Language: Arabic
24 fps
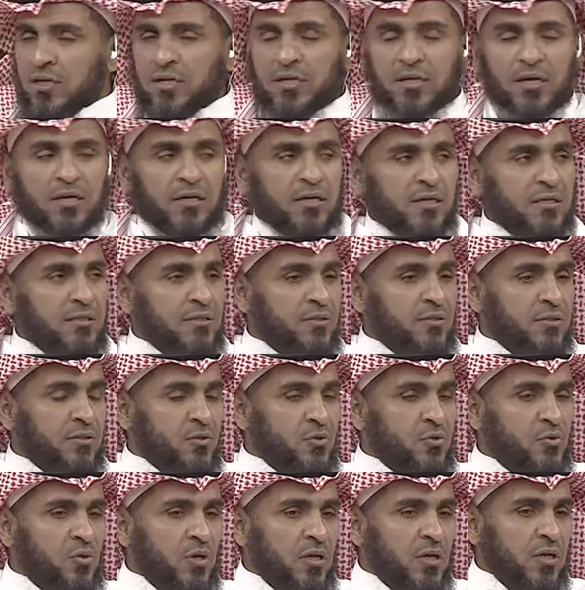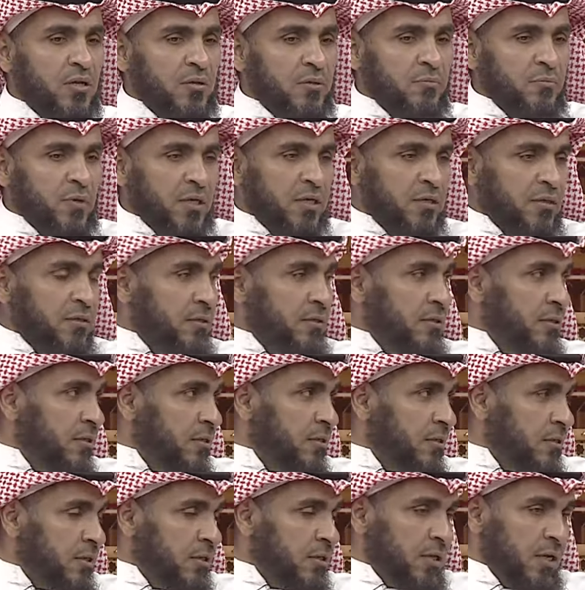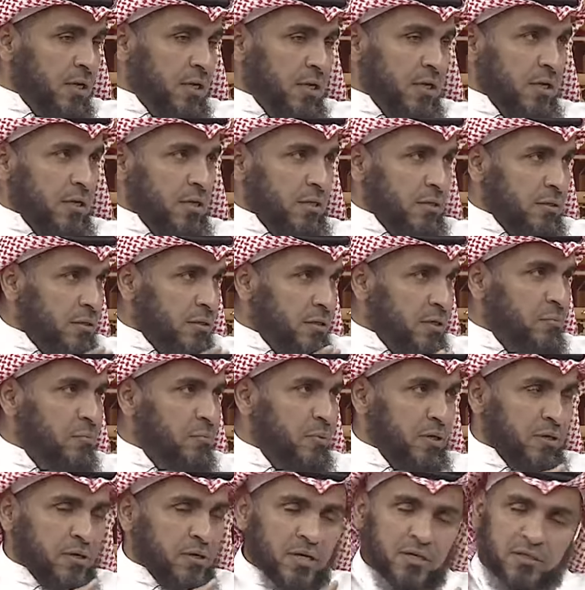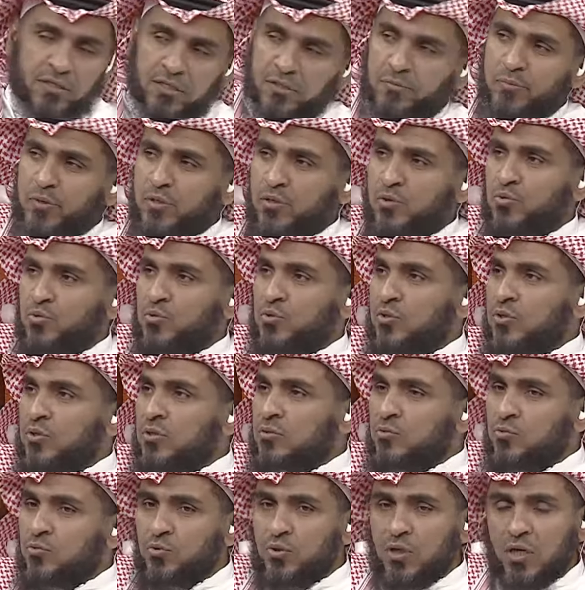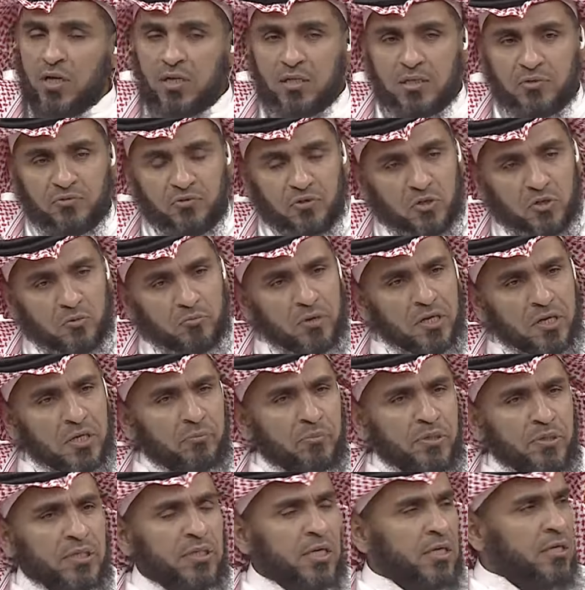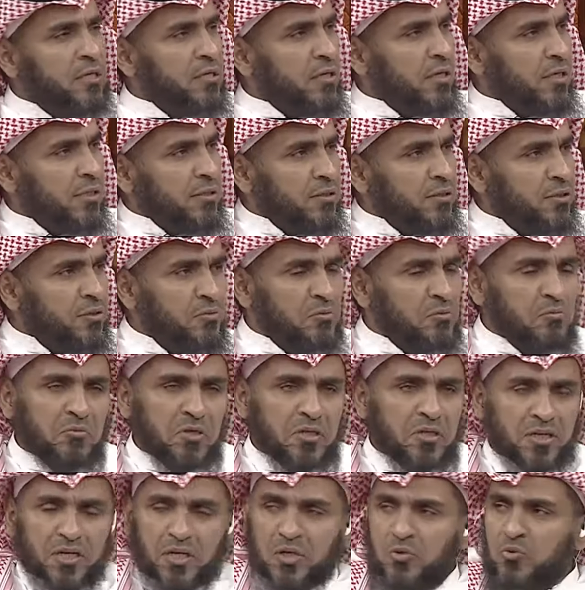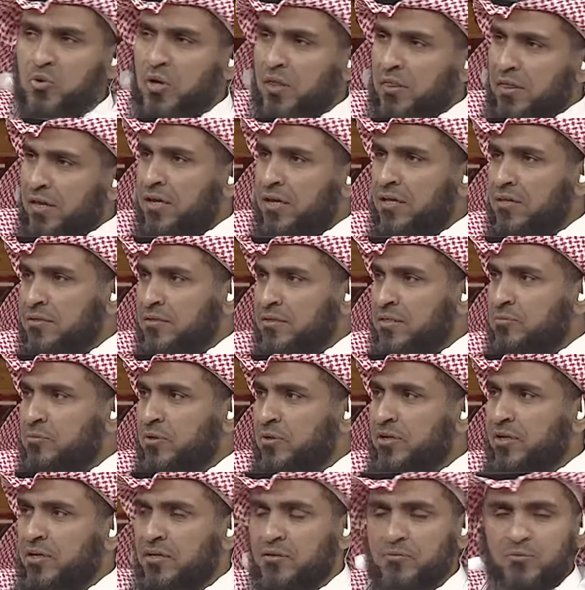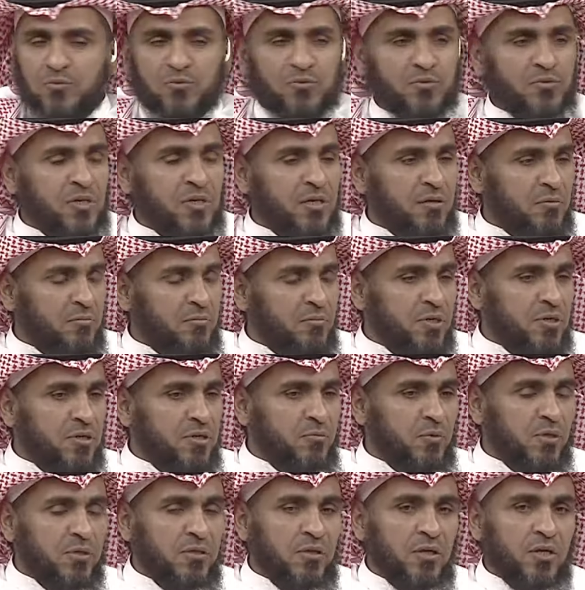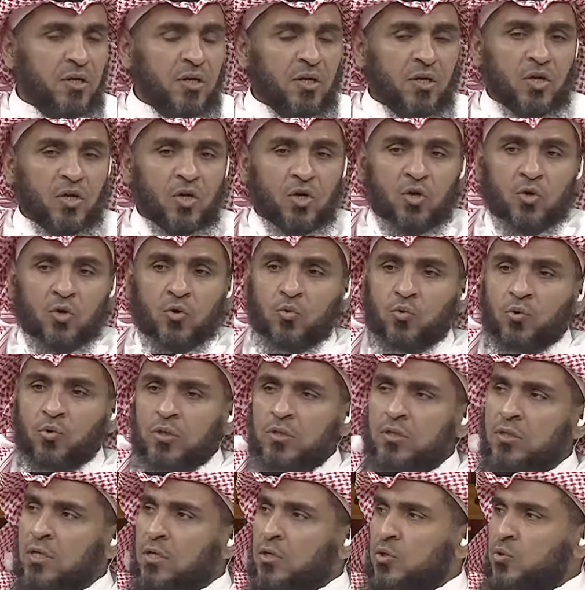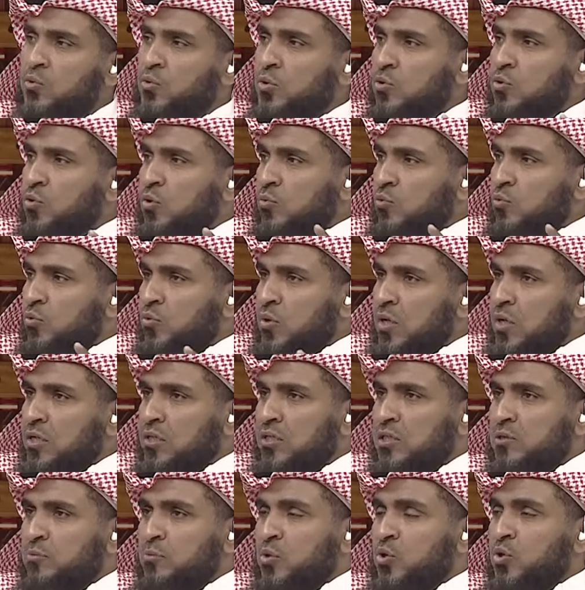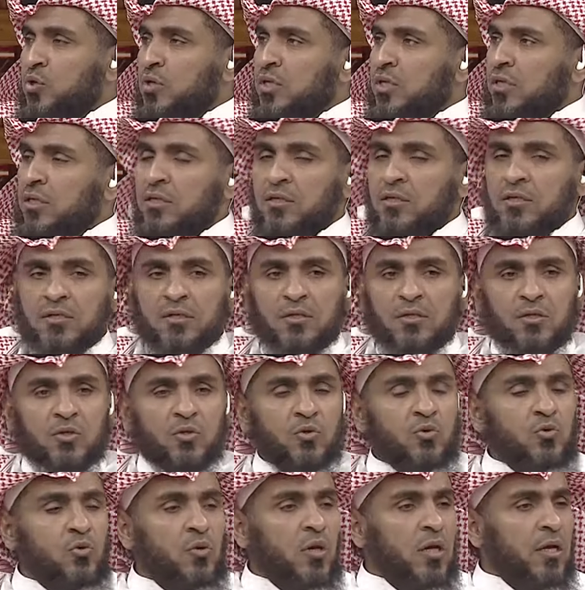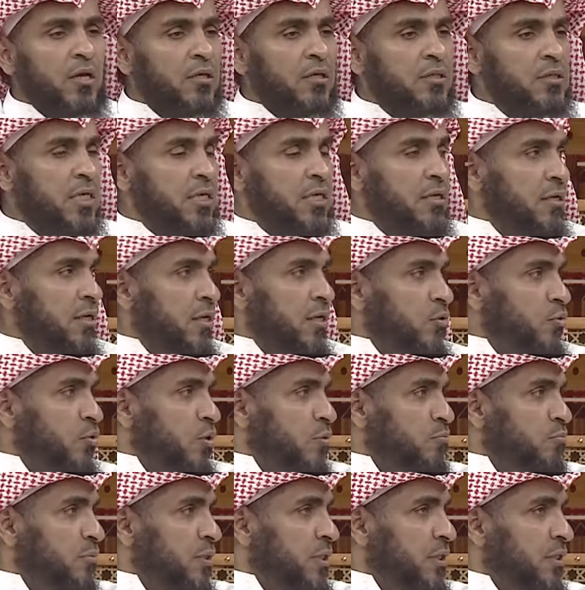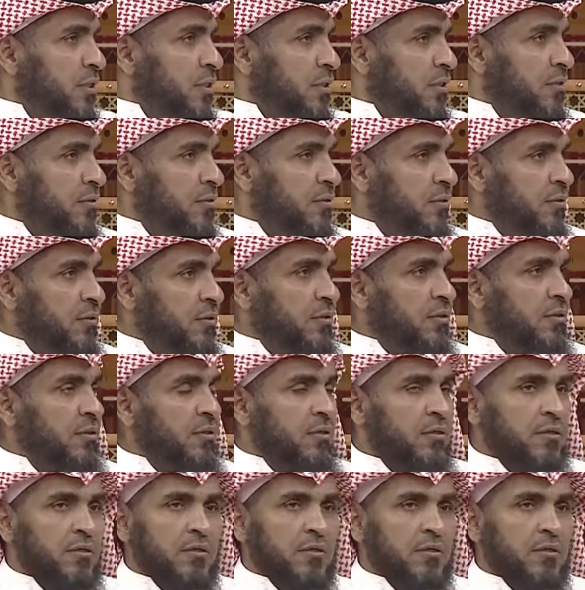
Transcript: عن احد يقول انا معي آه، حلالي ابل راعي ابل هو اي نعم ودخلت فيهم ماني بعيد عن الخط يمكن كيلوين ثلاثه زي ما قال ابو عبد الرحمن وعنده هو يقول وايت مويه يقول انا جاء الليل ونمت م.